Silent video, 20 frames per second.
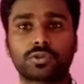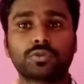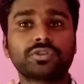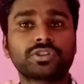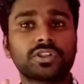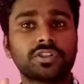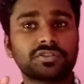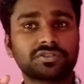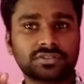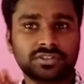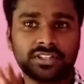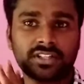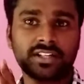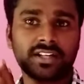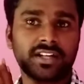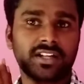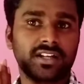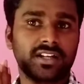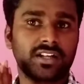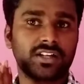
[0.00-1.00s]
டூ
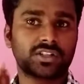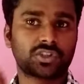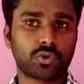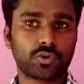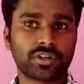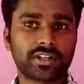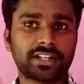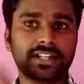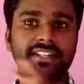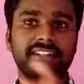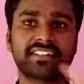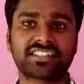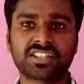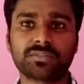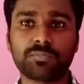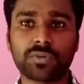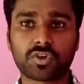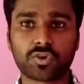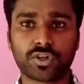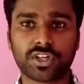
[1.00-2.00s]
தௌசண்ட் டுவெண்ட்டி
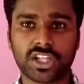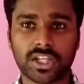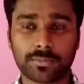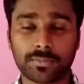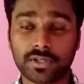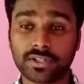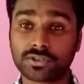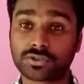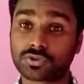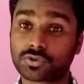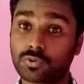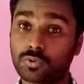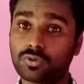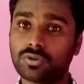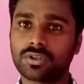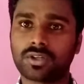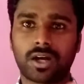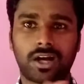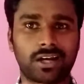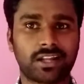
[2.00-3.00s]
டிசம்பர் வரைக்குமே
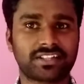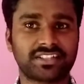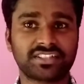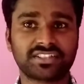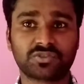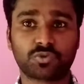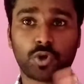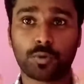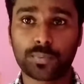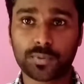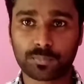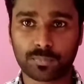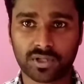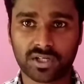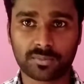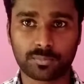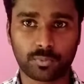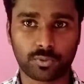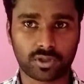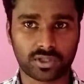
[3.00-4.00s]
ஸ்கூல் காலேஜஸ் ஓப்பன்
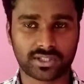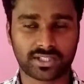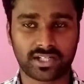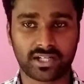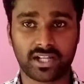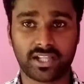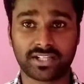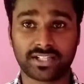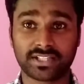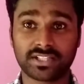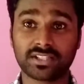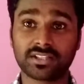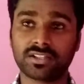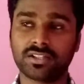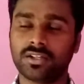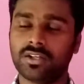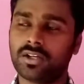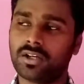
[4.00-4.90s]
பண்ண போகிறதில்ல இது